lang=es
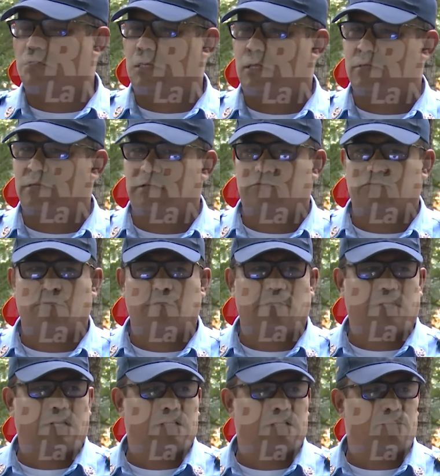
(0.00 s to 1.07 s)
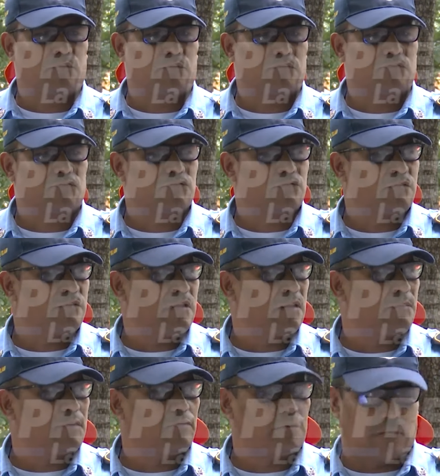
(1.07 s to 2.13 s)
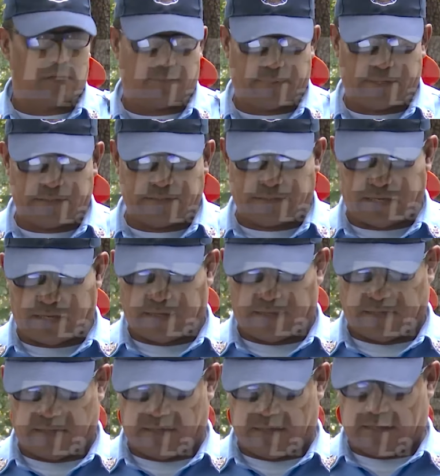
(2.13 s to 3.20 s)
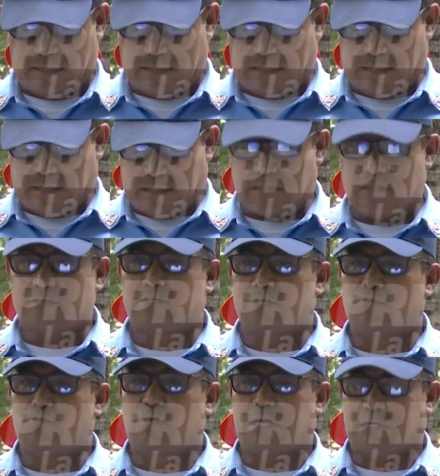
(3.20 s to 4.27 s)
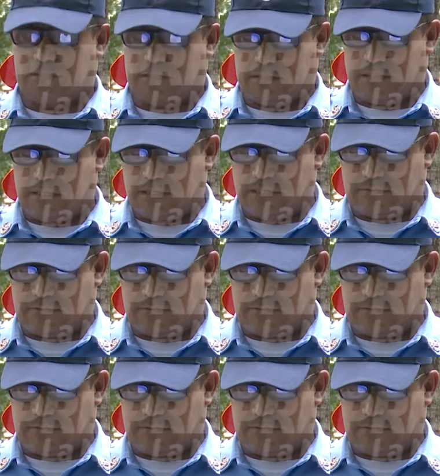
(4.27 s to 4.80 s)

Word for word: de la Dirección General de Protección Civil, amigos de la prensa, señoras y